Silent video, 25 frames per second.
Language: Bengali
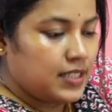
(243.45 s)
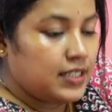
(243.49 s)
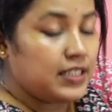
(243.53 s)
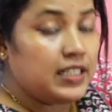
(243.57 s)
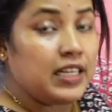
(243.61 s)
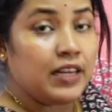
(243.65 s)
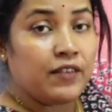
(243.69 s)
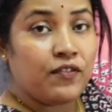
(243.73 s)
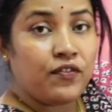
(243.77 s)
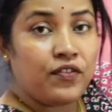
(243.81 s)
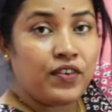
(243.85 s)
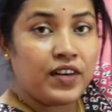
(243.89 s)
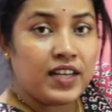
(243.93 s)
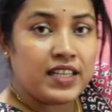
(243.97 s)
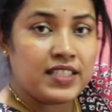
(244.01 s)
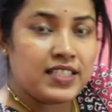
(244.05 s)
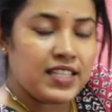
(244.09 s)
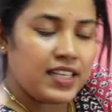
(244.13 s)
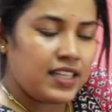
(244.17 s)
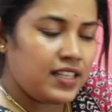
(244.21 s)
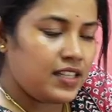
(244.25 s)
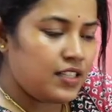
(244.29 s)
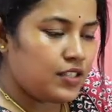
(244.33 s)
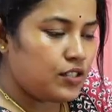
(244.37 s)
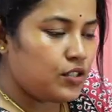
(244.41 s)
ডিপ
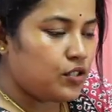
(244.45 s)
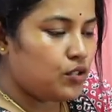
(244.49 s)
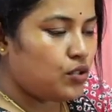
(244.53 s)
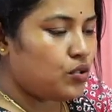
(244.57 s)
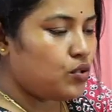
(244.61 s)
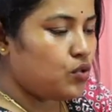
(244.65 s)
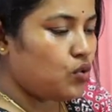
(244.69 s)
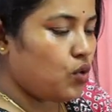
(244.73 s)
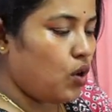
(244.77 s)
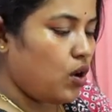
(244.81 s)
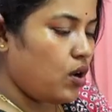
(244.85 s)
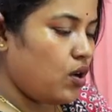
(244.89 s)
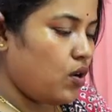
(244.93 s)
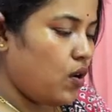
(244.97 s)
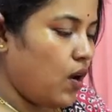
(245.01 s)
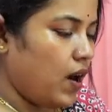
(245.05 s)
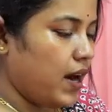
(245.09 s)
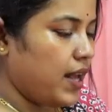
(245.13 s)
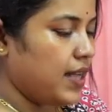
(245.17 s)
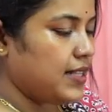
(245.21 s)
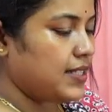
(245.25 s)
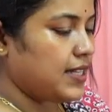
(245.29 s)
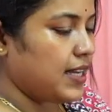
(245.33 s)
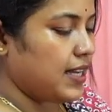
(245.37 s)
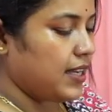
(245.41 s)
ফ্রিজে স্টোর
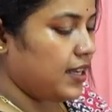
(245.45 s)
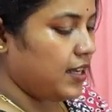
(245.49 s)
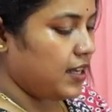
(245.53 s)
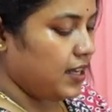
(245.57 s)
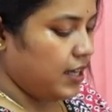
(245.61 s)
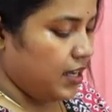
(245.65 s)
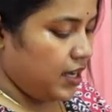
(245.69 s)
করা যায়